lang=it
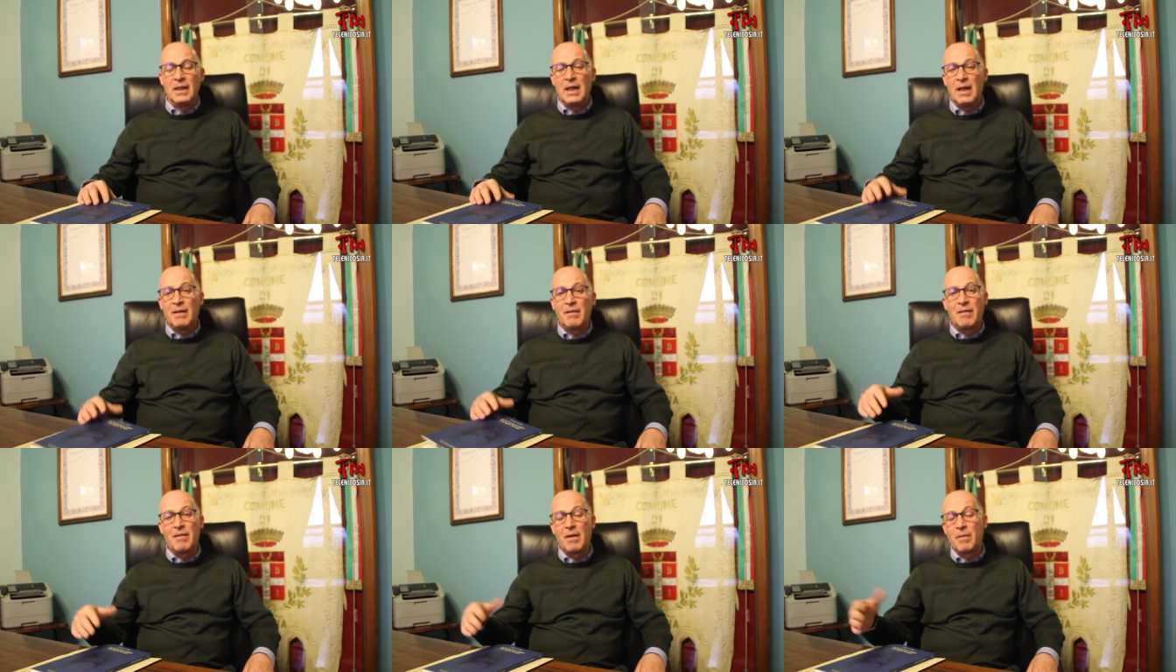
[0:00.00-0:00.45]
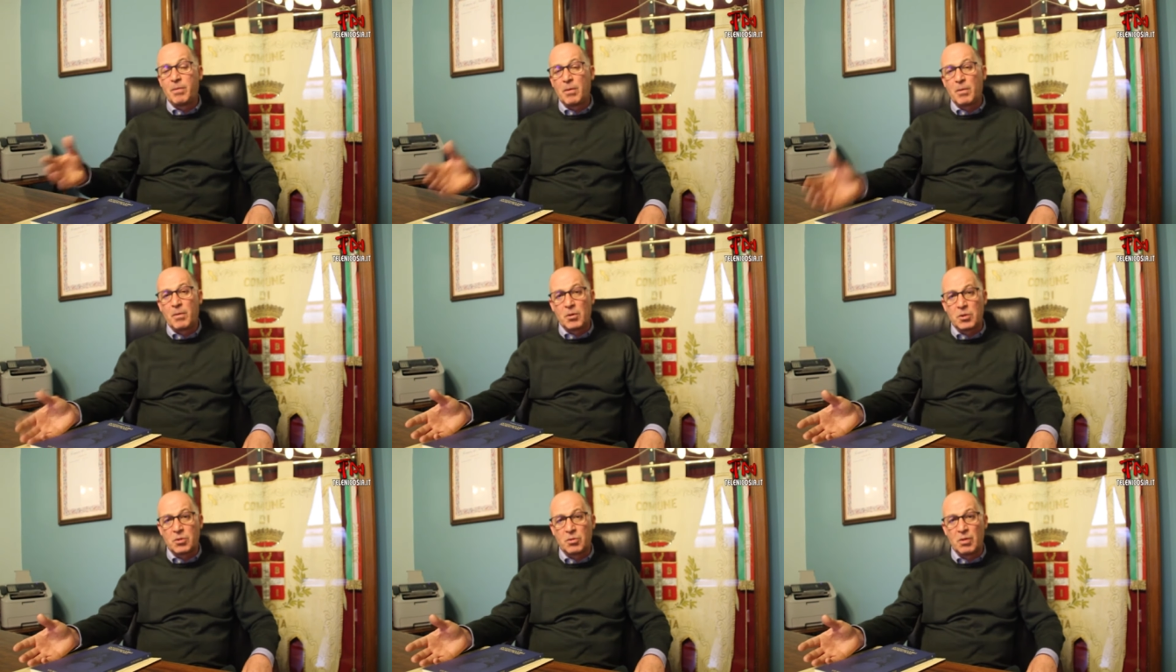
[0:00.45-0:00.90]
aveva
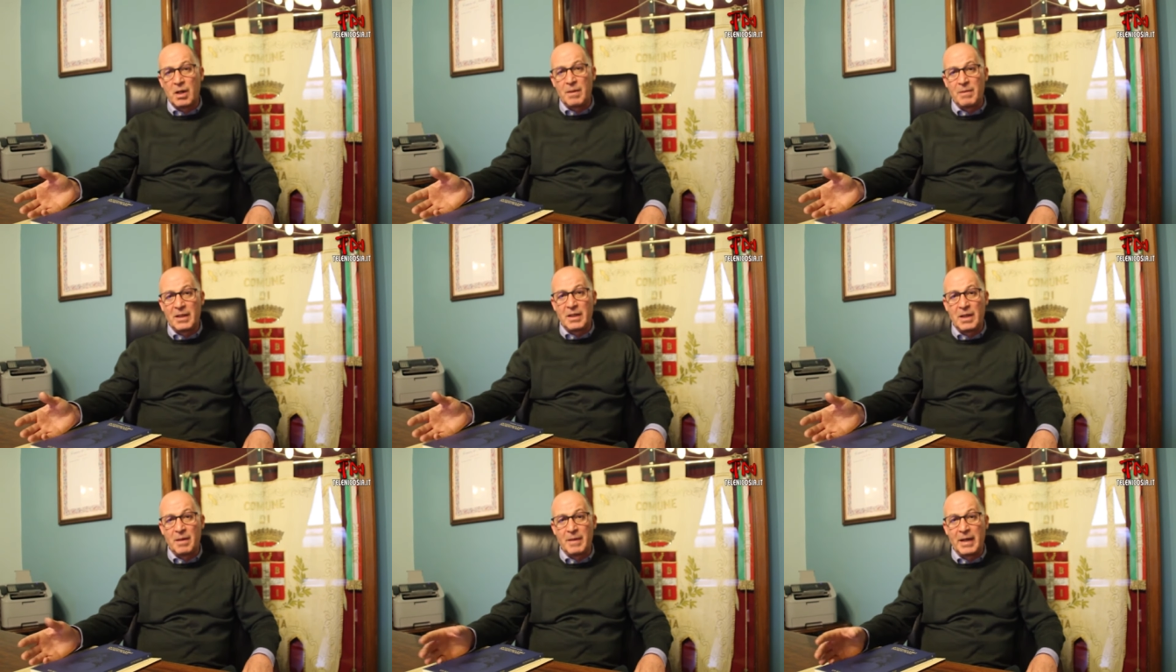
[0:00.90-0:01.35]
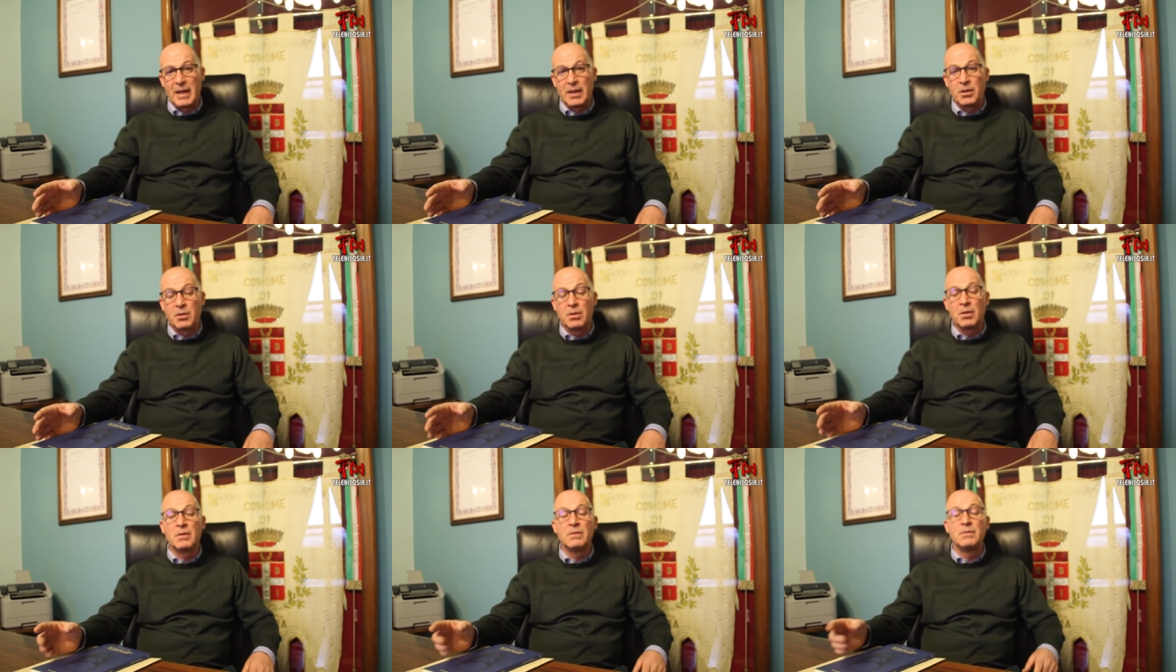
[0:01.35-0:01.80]
proposto un
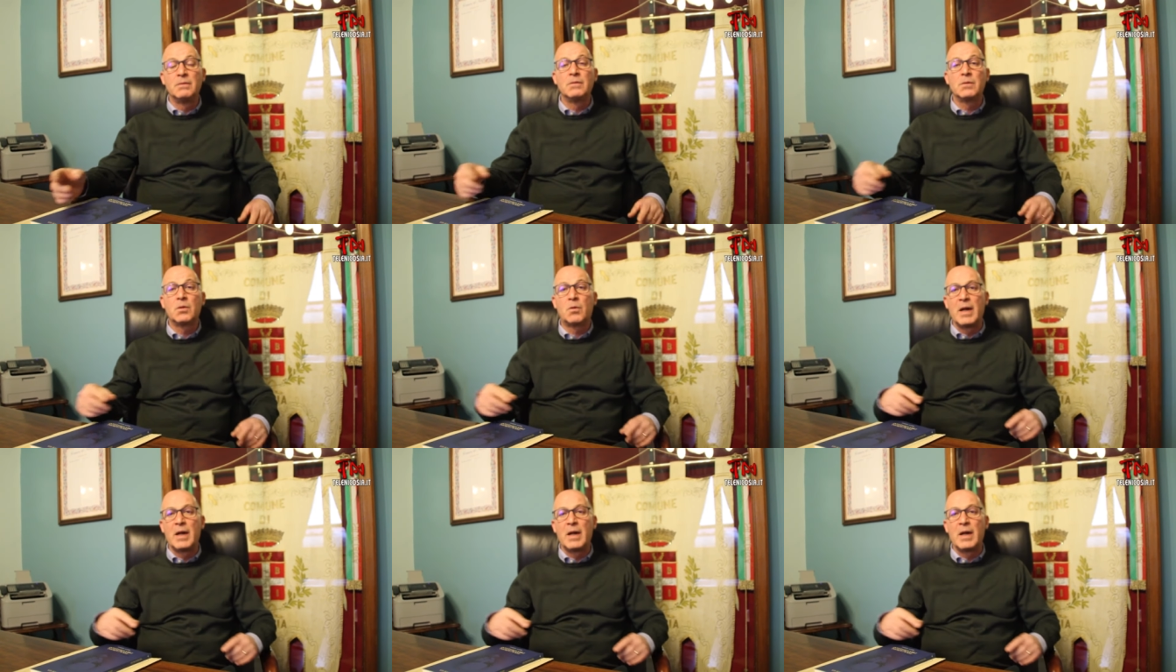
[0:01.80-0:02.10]
emendamento.